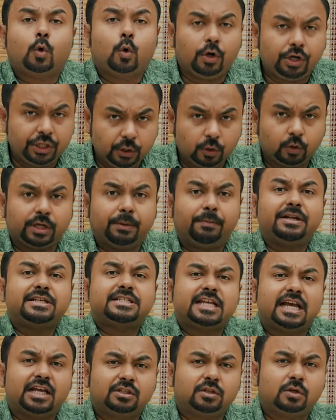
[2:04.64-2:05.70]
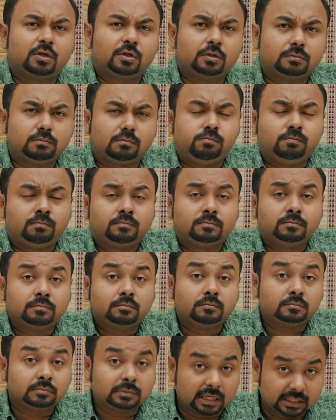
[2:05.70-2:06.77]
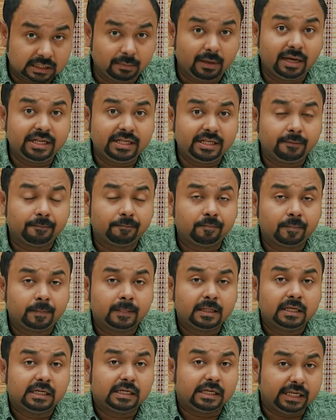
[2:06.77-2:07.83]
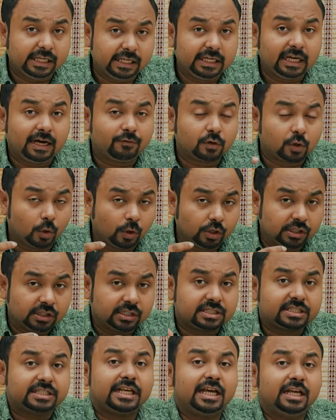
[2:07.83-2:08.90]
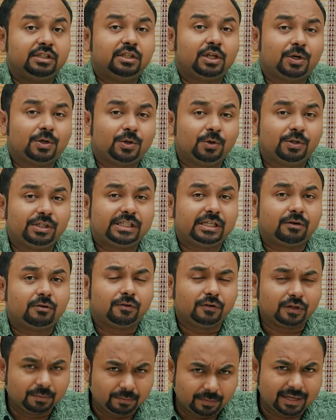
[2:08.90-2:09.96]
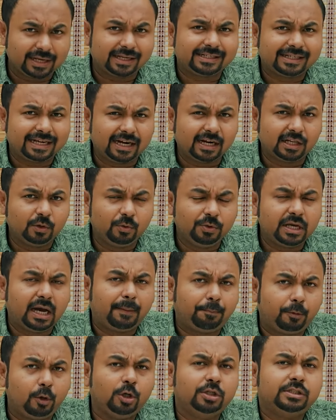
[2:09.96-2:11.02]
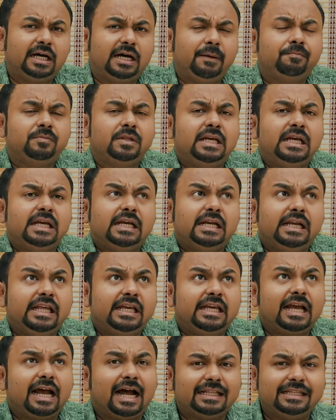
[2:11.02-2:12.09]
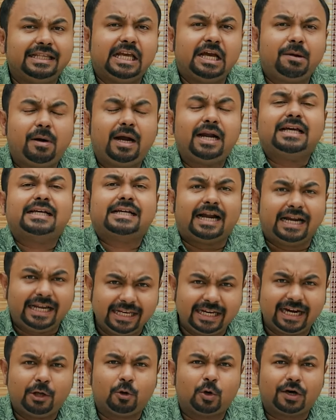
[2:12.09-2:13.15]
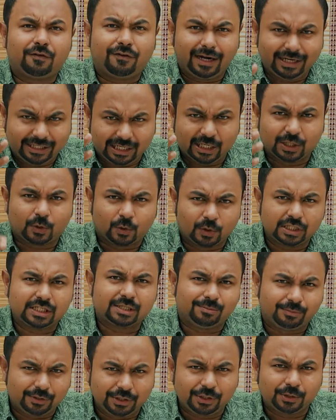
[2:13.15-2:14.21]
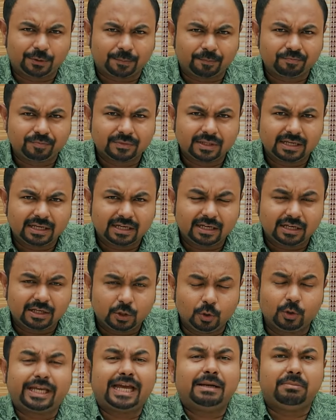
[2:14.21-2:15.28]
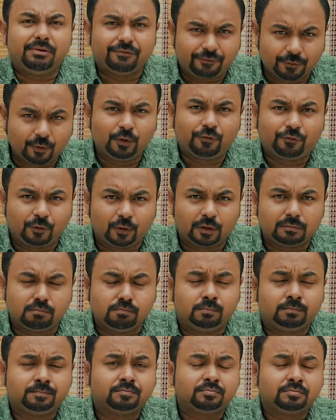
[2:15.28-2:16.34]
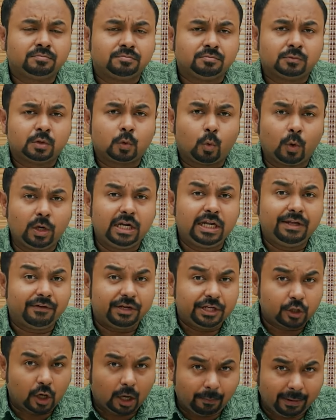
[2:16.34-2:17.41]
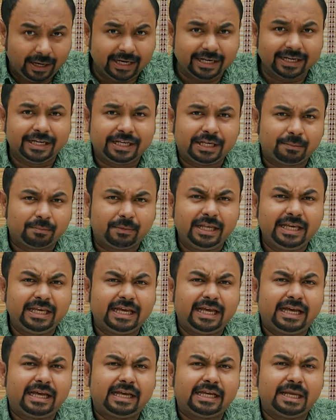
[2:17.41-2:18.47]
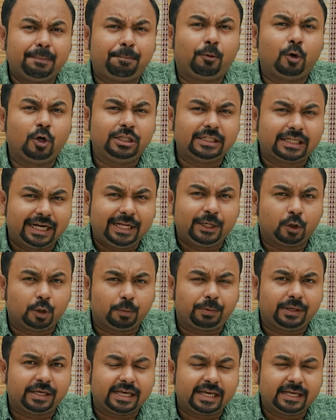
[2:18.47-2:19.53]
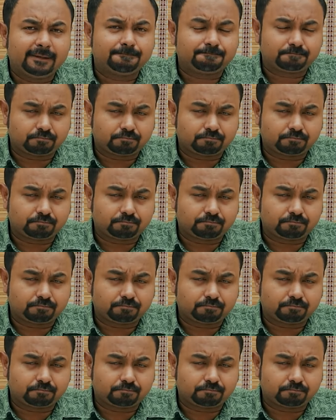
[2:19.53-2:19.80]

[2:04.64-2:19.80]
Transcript: கொடியும் எப்படி சேர்ந்திருக்கும் அது மாதிரி நீங்க அவரோடு சேர்ந்திருக்கணும்ட்டு அவர் விரும்புறாரு ஹலலூய் அப்பொழுதுதான் நீங்க அதிகமான கனிகளை உங்க வாழ்க்கையில கொடுக்க முடியும் யூ கேன் பி ஃப்ரூட்ஃபுல் ஒன்லி வென் யூ அபைட் இன் ஹிம் நீங்கள் எப்பொழுது கனி கொடுப்பீங்க